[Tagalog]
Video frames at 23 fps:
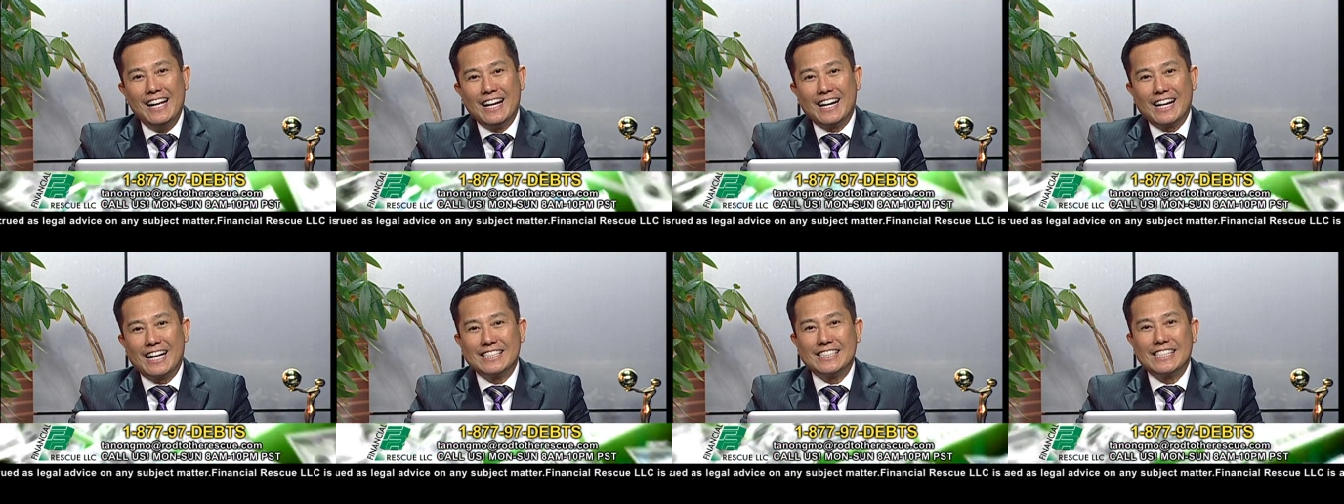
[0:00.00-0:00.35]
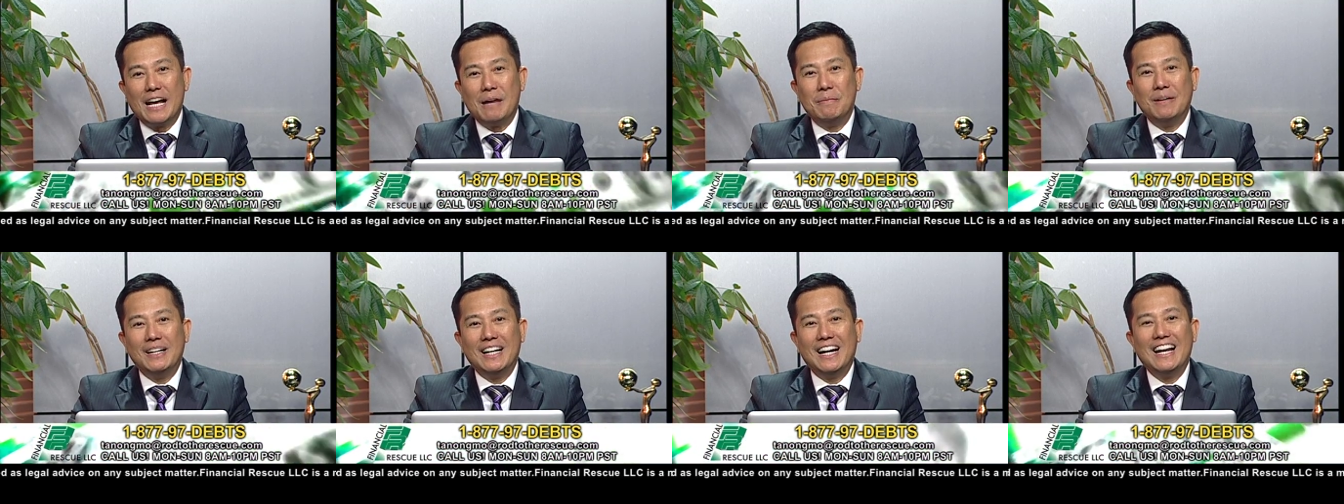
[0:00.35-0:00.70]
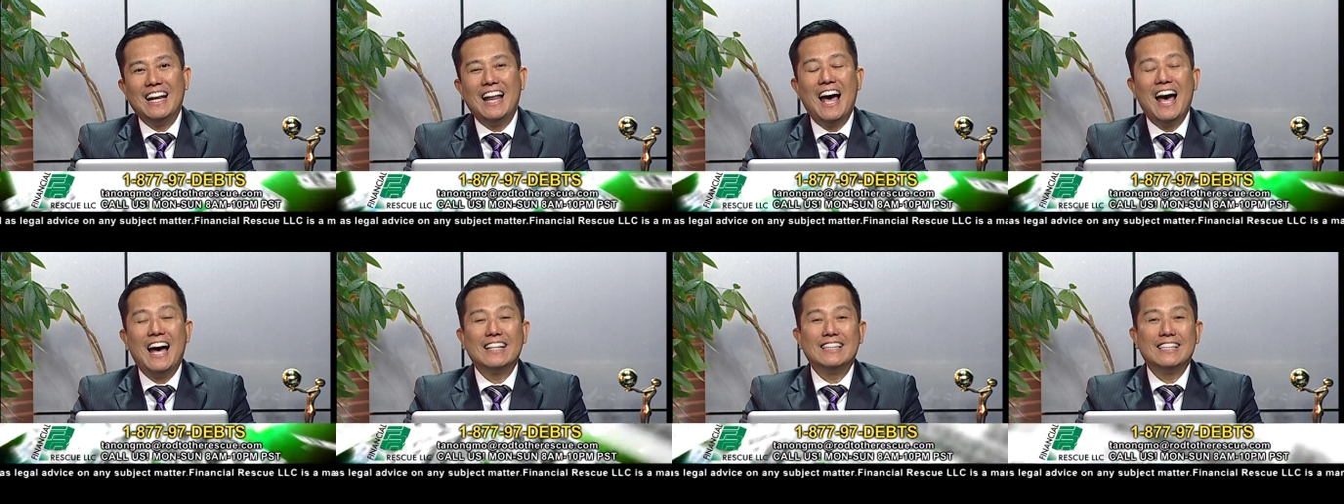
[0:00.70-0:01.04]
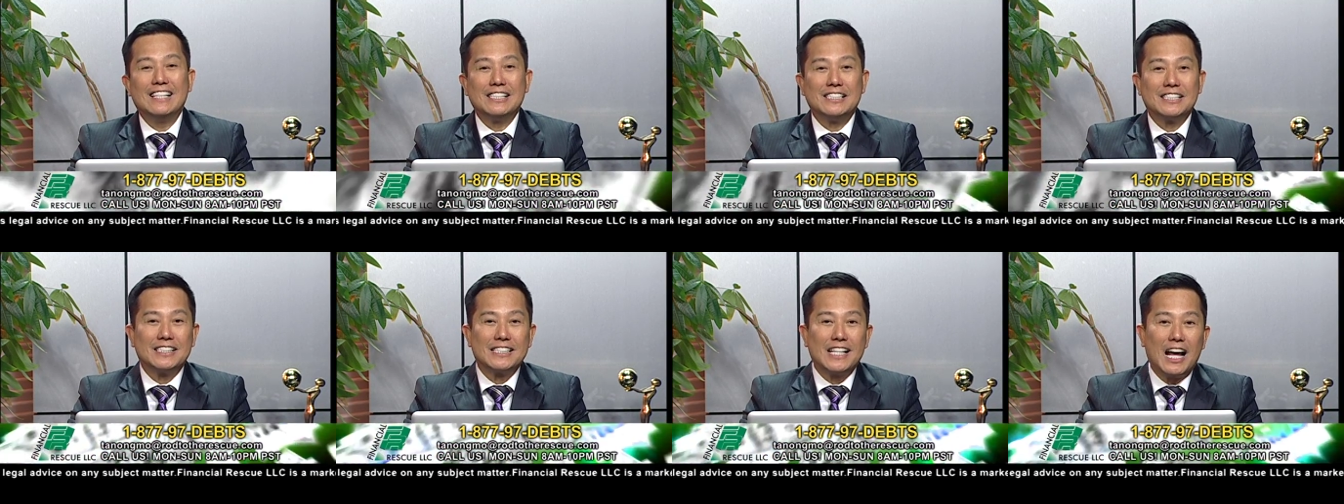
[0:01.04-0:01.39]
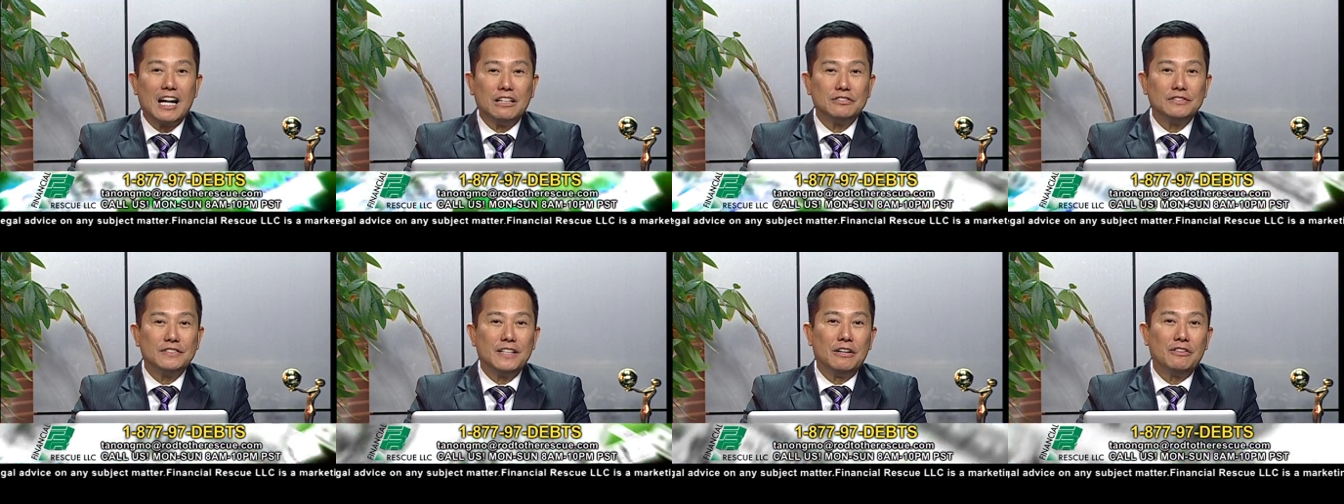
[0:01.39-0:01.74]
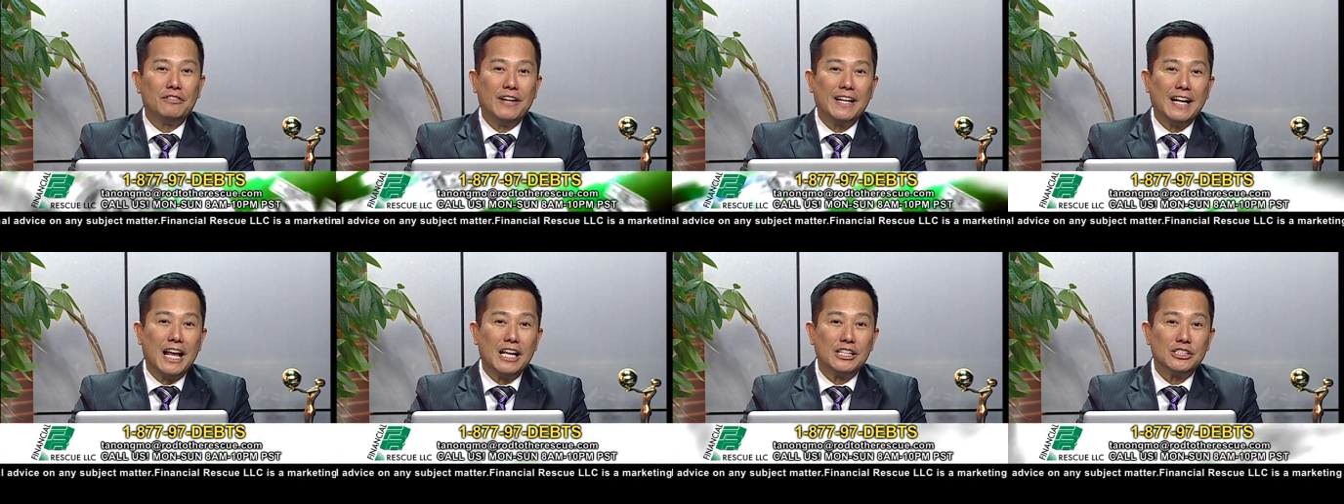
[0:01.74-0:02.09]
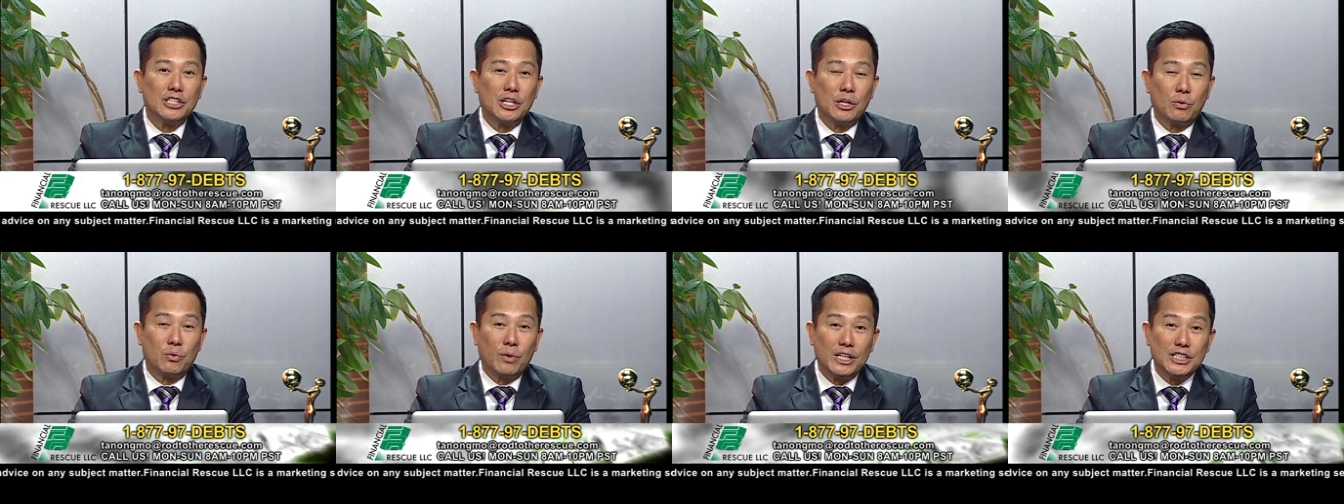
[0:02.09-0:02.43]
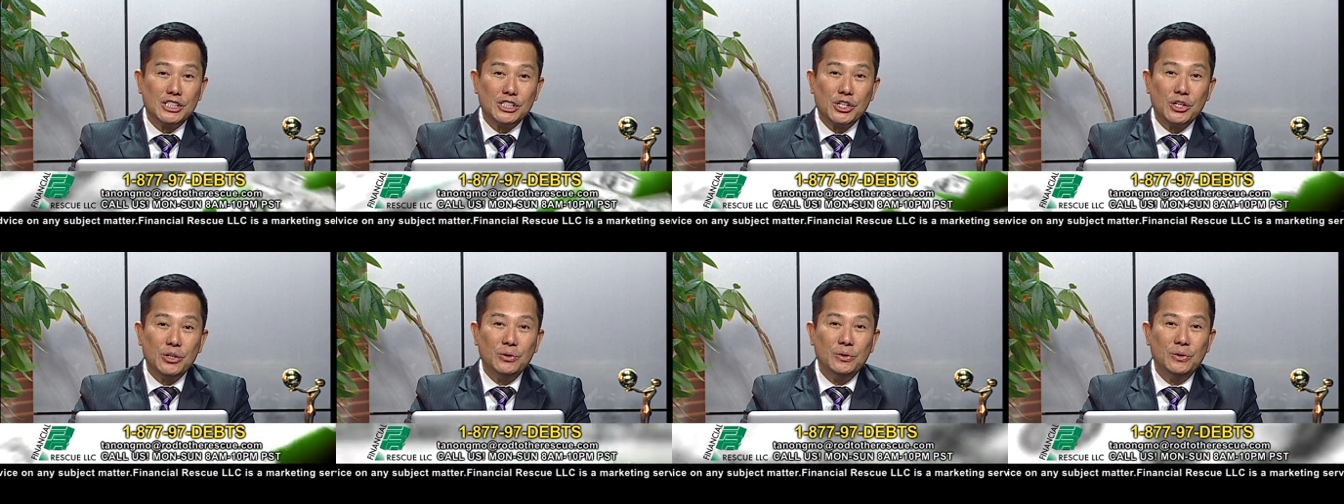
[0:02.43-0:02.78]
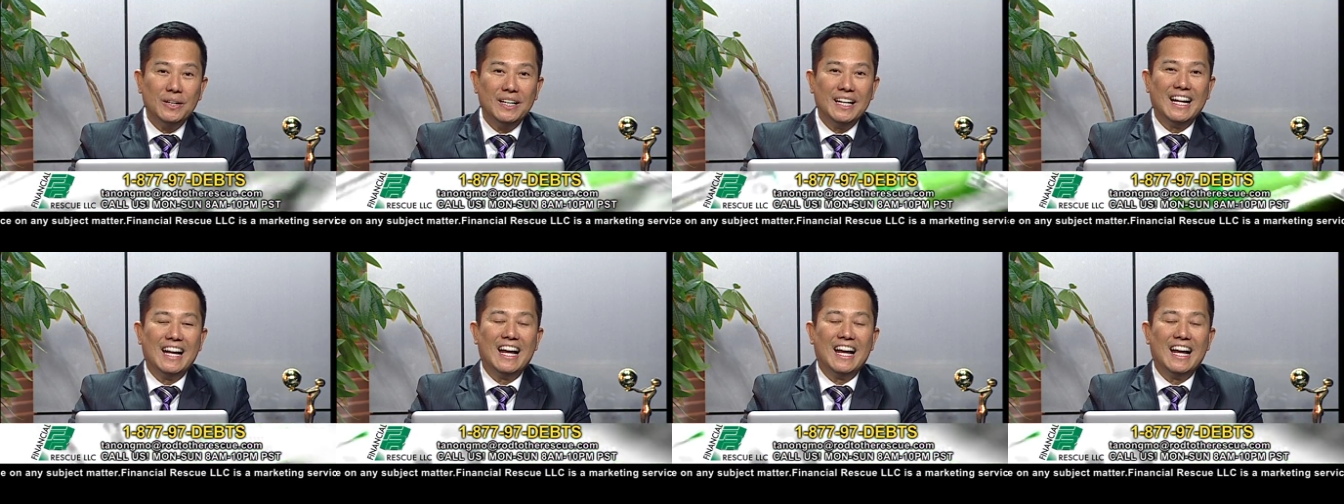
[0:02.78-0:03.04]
Kasama ng lahat ng staff ng Financial Rescue,